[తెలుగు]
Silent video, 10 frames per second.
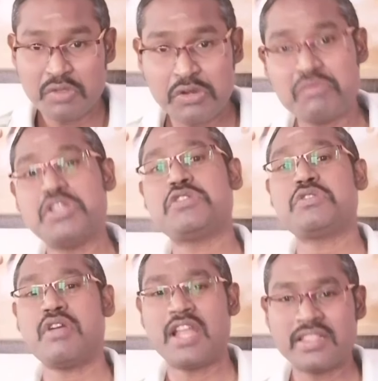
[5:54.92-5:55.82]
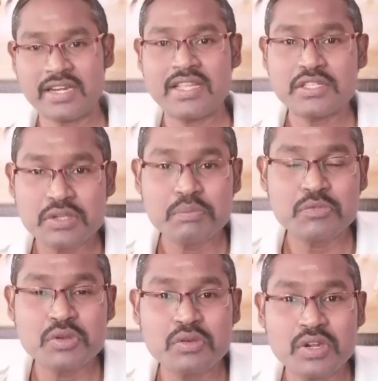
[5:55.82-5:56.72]
వెన్ను విరుచుకొని అందరికీ
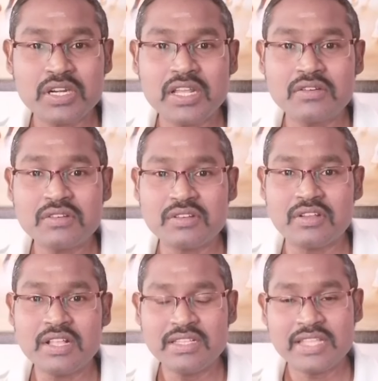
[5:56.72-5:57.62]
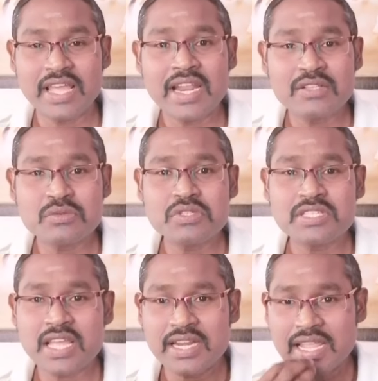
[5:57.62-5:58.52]
చెప్తూ ఉన్నాను తేరా
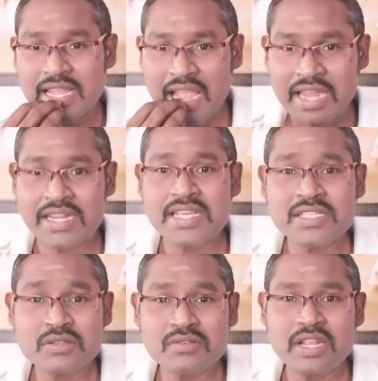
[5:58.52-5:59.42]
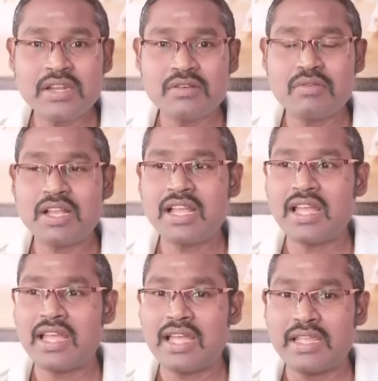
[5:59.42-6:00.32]
చూసేసరికి కనీసం నేను ఒక
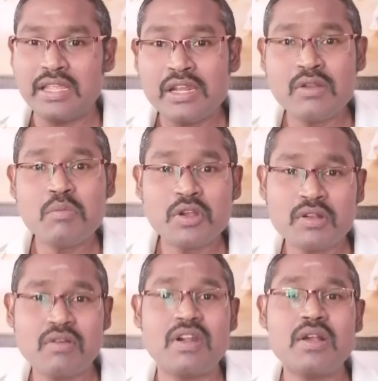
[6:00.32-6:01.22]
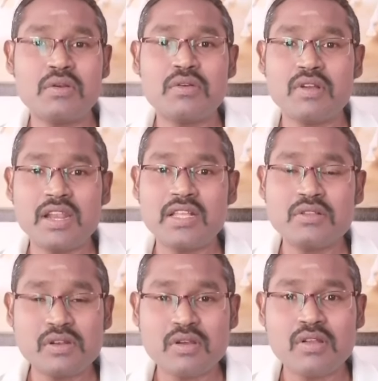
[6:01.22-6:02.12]
ఇల్లు మొక్క కూడా
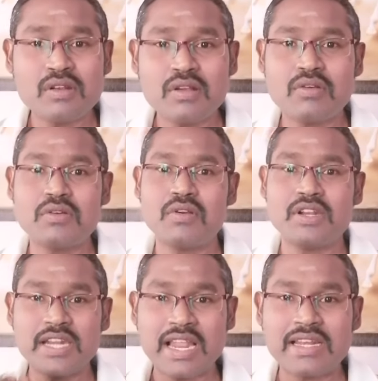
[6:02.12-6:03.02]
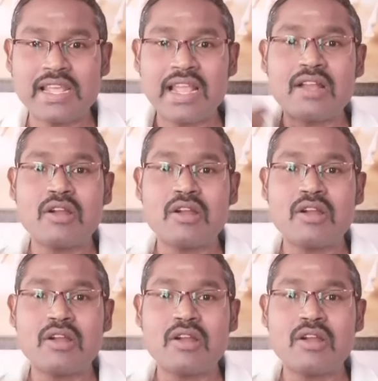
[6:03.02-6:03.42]
కొనుక్కోలేదు లోన్లో కొనుక్కొని నెల నెల